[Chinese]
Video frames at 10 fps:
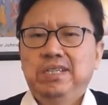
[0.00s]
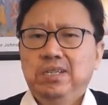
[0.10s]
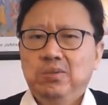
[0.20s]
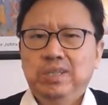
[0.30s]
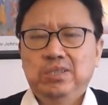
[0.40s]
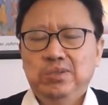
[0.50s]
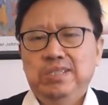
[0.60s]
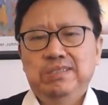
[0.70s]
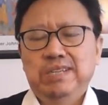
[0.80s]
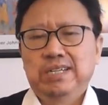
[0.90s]
光头
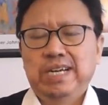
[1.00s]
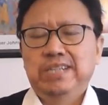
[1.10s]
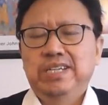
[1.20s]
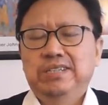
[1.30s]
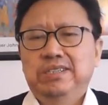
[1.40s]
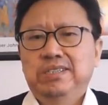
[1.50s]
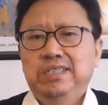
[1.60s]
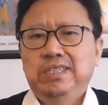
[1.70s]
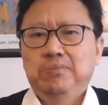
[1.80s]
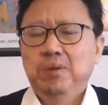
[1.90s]
警长开枪了，
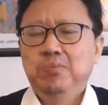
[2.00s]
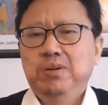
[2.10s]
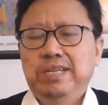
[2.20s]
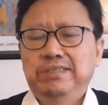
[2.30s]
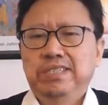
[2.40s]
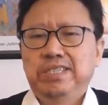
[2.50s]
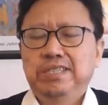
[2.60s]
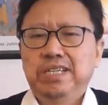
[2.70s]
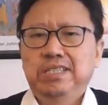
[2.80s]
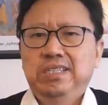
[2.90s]
砰砰两声枪
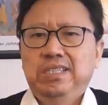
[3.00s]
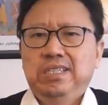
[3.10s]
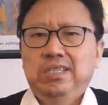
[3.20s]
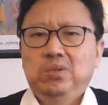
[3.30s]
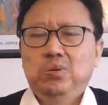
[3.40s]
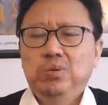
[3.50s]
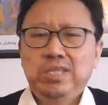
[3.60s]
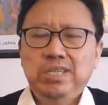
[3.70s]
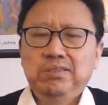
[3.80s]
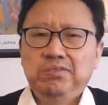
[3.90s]
响，胡锡
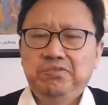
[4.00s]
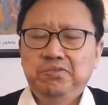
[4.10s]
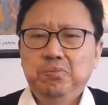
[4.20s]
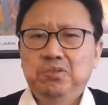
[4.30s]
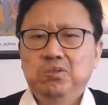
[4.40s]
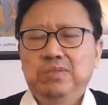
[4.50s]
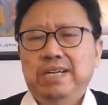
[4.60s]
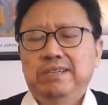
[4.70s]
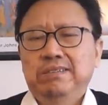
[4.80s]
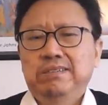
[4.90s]
进腹部中
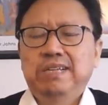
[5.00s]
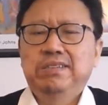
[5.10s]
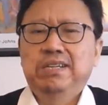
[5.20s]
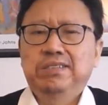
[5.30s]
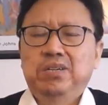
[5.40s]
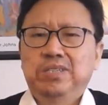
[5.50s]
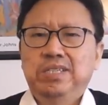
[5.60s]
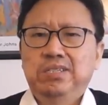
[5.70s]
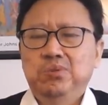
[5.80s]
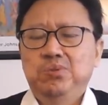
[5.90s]
弹，当场倒
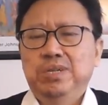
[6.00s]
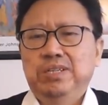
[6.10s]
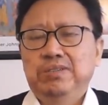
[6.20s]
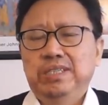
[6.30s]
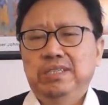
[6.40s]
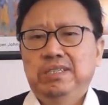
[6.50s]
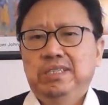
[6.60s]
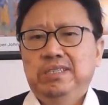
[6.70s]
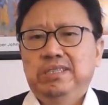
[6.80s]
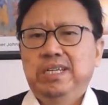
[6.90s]
地流血倒地。
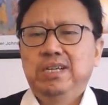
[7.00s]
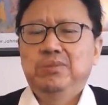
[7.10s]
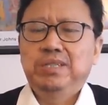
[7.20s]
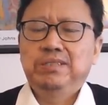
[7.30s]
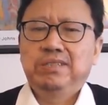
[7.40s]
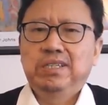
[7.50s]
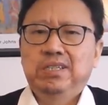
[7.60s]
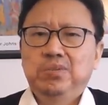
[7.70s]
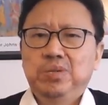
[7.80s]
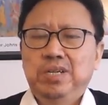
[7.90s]
那另一位这个
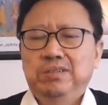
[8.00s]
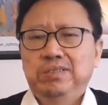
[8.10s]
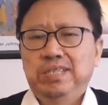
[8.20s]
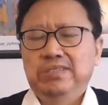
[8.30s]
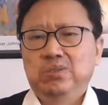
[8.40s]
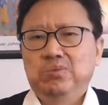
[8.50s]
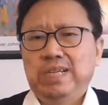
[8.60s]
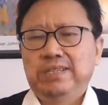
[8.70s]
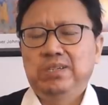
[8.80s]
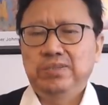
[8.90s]
何俊尧也中
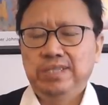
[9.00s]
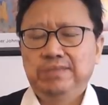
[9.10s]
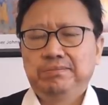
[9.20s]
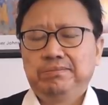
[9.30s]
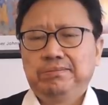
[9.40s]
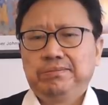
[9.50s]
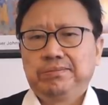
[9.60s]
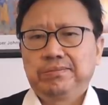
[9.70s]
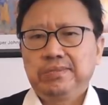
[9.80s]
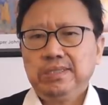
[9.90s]
弹倒地。
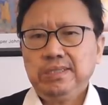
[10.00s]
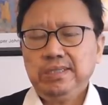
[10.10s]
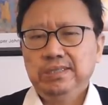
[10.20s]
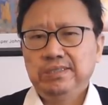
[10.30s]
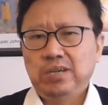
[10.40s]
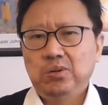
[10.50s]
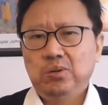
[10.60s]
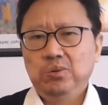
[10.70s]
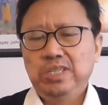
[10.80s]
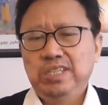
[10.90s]
然后
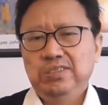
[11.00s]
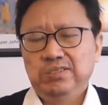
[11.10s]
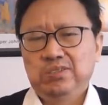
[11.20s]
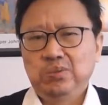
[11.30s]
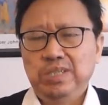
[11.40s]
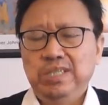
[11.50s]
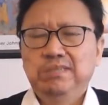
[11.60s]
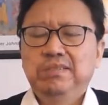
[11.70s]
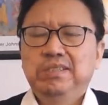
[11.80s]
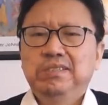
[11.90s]
胡锡进送医，
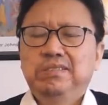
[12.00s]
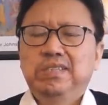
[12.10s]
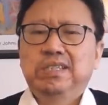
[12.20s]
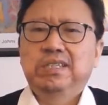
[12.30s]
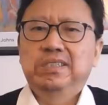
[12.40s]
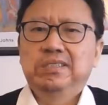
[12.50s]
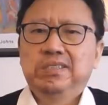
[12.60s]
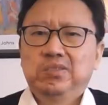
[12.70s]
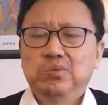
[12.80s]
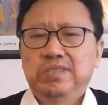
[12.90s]
这个
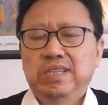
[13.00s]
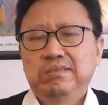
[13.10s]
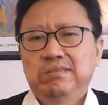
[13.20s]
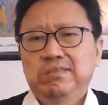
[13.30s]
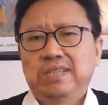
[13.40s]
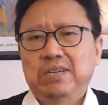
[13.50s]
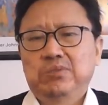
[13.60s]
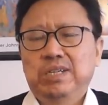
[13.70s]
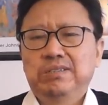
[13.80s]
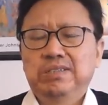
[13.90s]
重伤，打
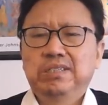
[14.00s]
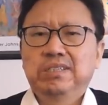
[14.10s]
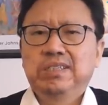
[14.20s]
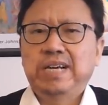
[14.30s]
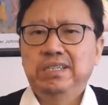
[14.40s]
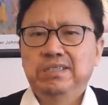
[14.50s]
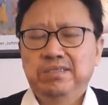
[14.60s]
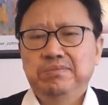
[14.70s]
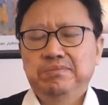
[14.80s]
穿了这个肝和肾。